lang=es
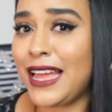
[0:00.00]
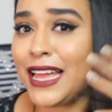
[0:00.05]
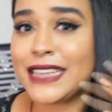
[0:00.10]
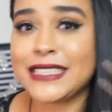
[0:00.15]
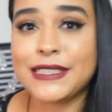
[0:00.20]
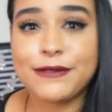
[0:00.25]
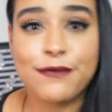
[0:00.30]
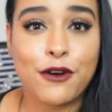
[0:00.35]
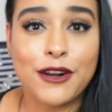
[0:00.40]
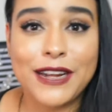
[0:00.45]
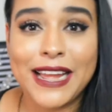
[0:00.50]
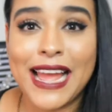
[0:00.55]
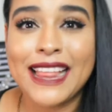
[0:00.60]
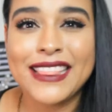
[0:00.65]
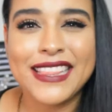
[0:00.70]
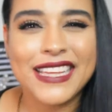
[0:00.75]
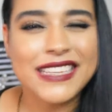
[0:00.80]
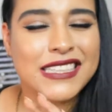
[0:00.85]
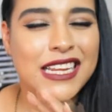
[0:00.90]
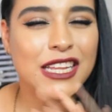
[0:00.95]

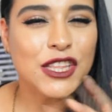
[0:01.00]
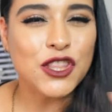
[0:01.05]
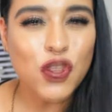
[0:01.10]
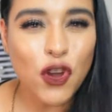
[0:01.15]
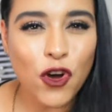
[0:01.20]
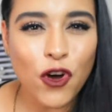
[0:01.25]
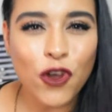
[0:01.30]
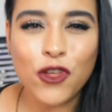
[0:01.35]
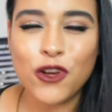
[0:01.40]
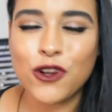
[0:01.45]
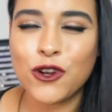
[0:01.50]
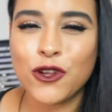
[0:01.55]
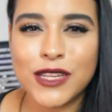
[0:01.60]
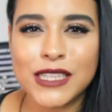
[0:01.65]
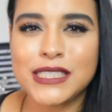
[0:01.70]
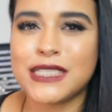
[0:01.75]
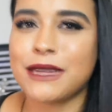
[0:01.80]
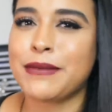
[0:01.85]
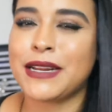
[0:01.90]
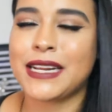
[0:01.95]
exfoliantes todo lo
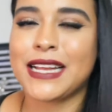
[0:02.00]
de esa